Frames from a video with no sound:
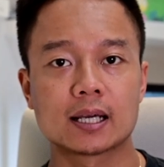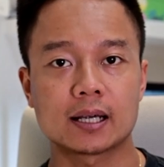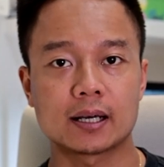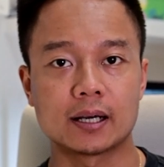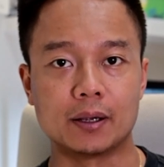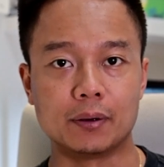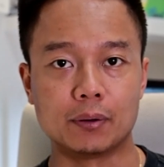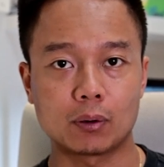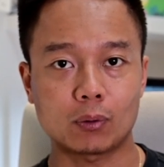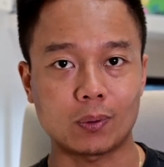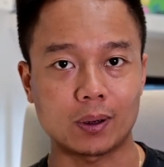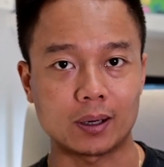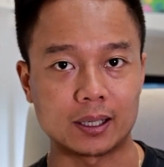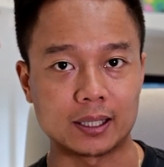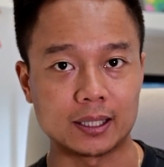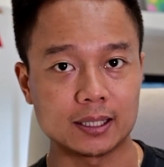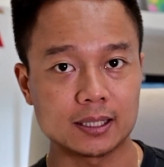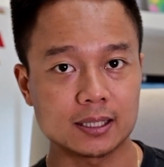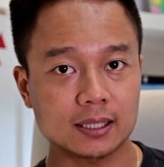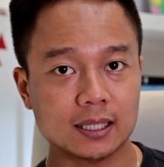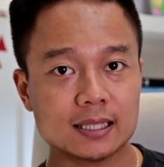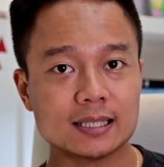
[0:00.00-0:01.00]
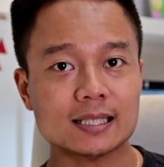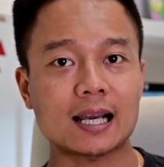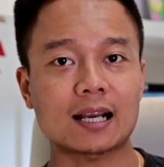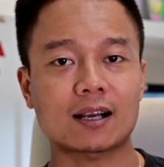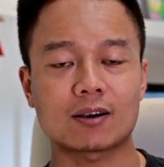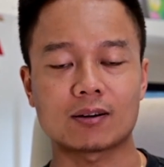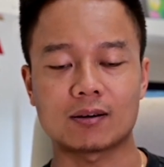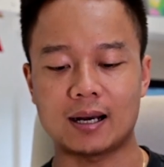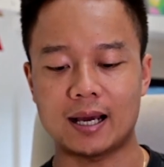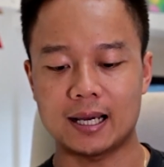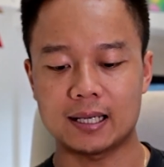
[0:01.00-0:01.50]
để nó quản lý những cái trang
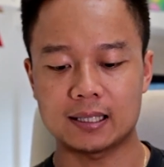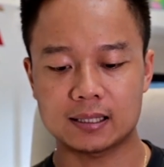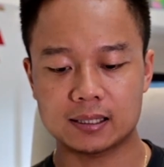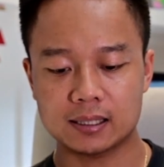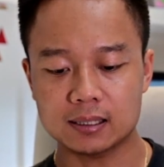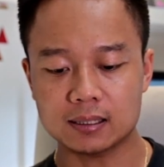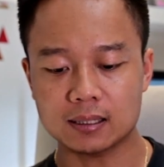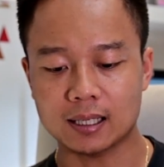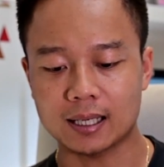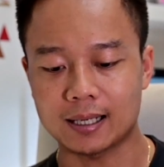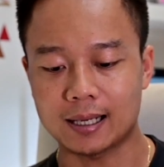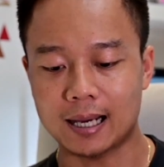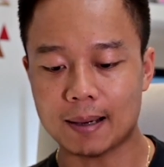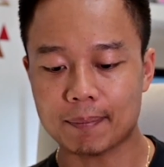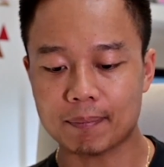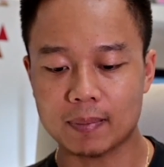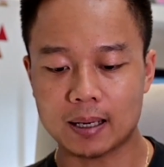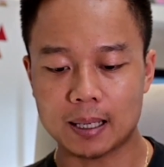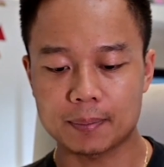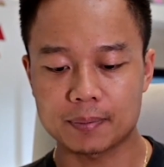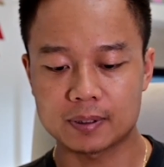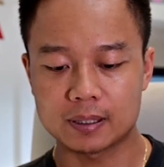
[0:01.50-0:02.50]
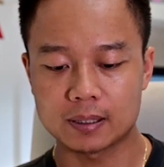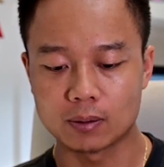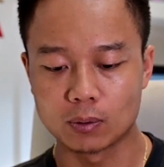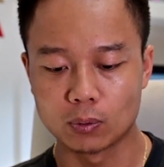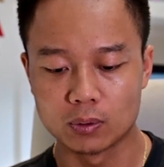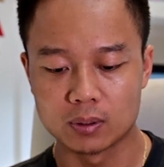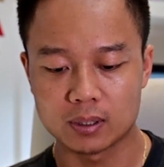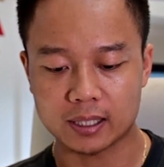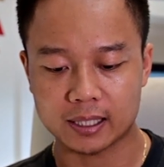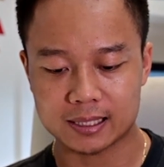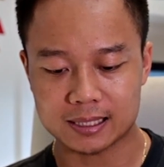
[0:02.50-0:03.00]
còn lại tức là app library
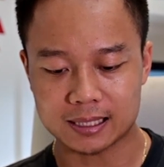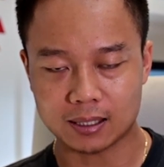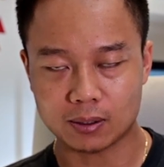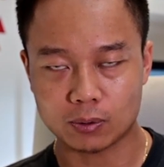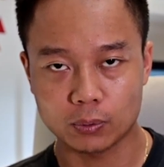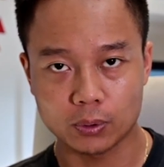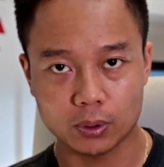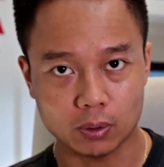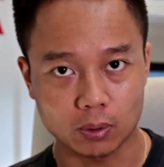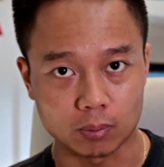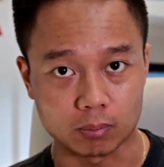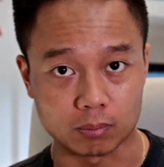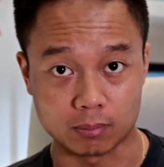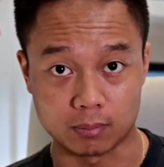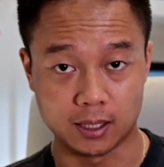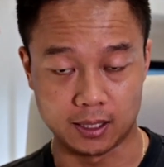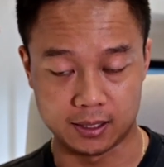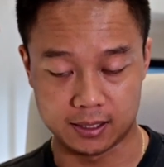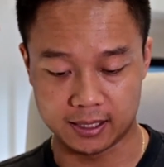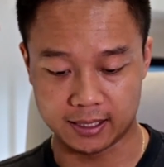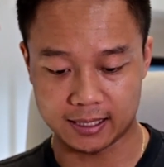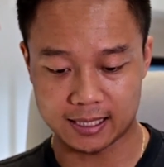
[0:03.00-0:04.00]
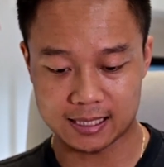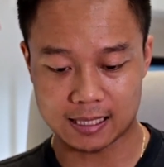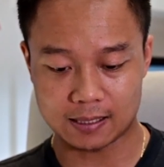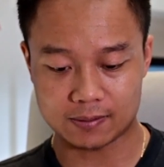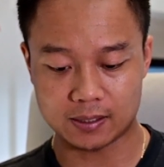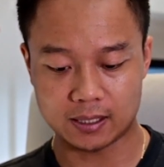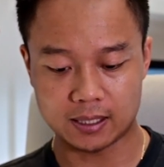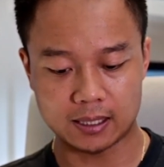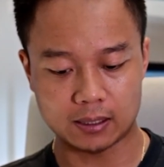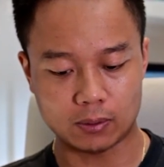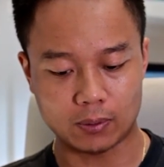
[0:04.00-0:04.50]
luôn là cái trang cuối cùng ở trên cái giao
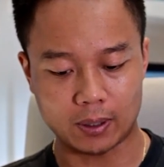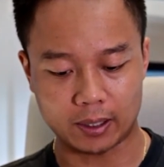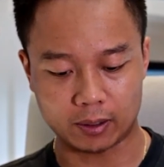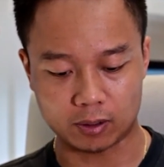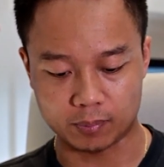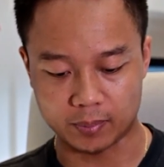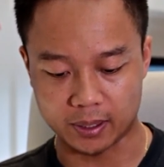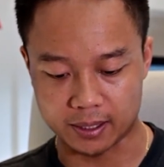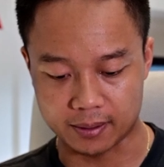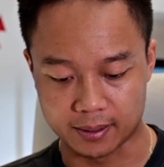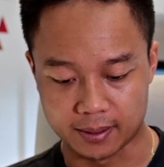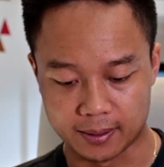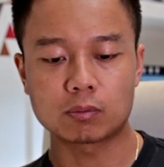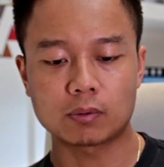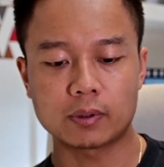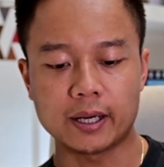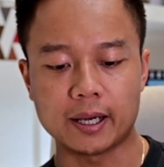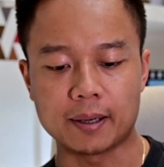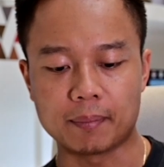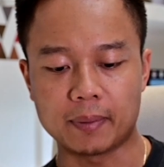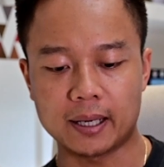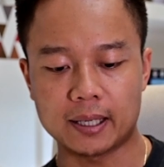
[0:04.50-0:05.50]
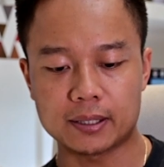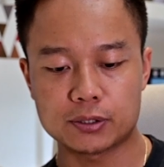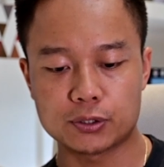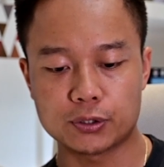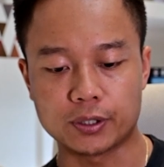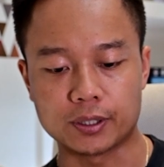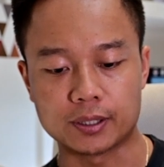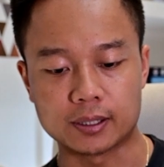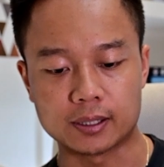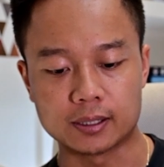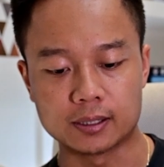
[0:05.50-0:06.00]
diện điện thoại của mình để mà
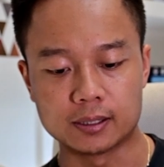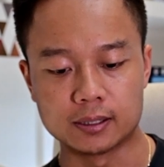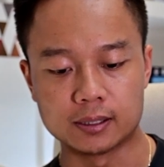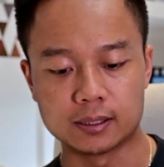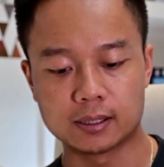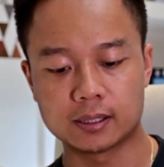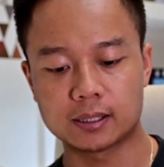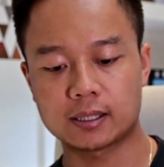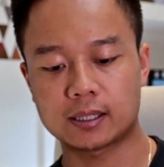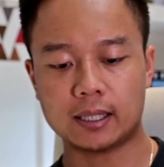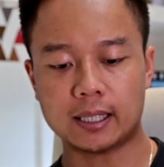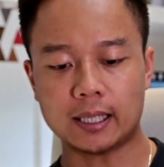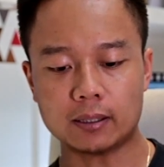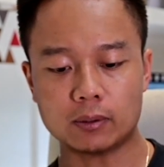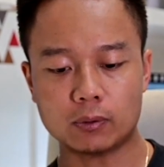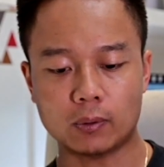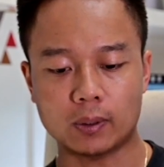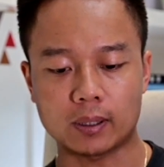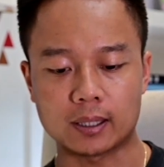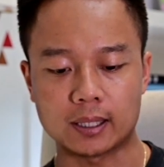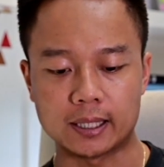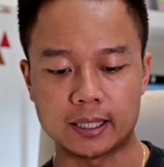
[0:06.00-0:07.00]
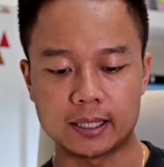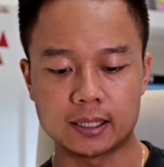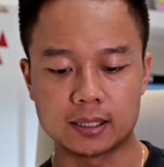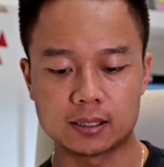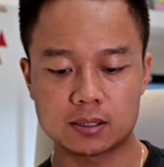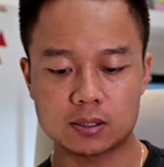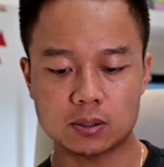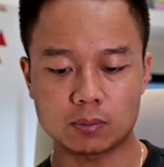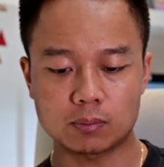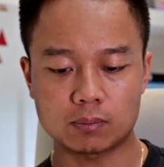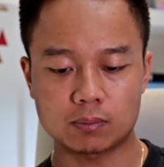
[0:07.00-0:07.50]
chuyển từ cách quản lý ứng
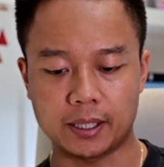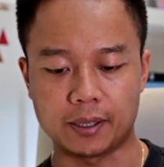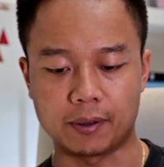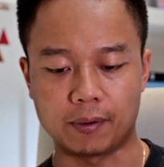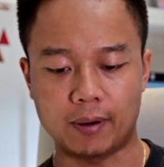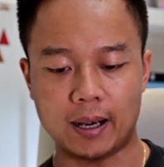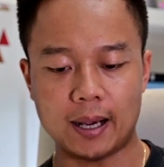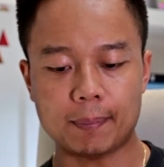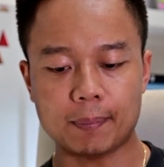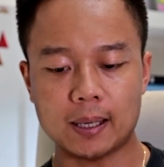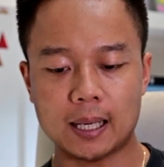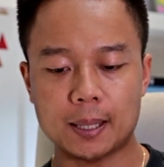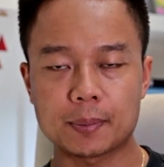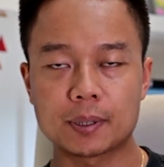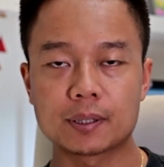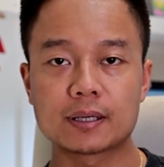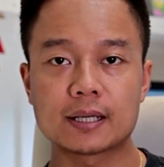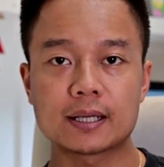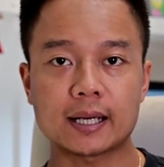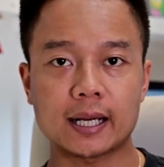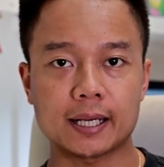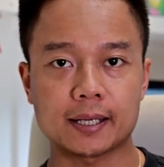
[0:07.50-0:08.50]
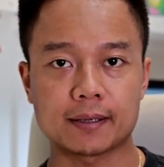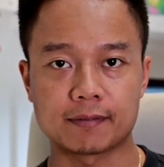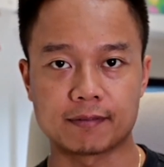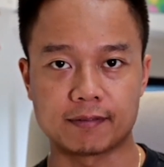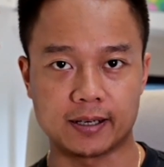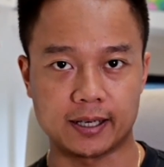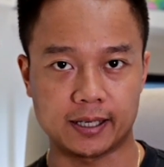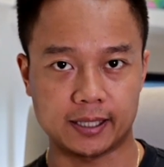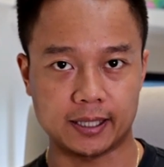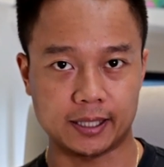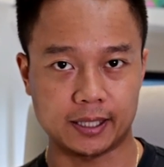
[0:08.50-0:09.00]
dụng kiểu app library này
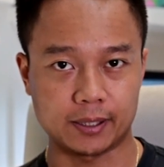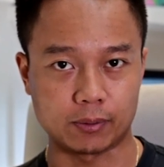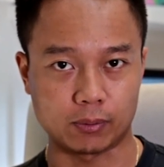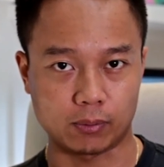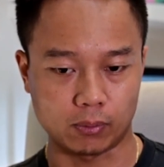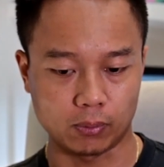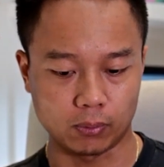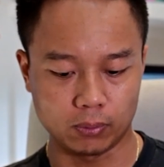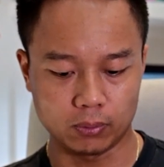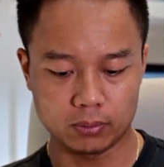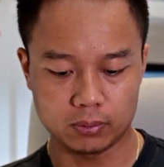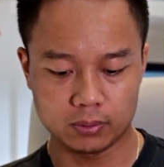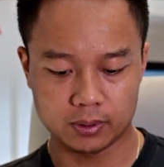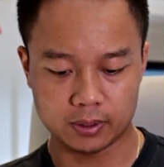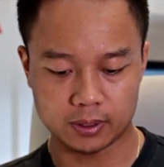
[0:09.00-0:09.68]
về cái kiểu cũ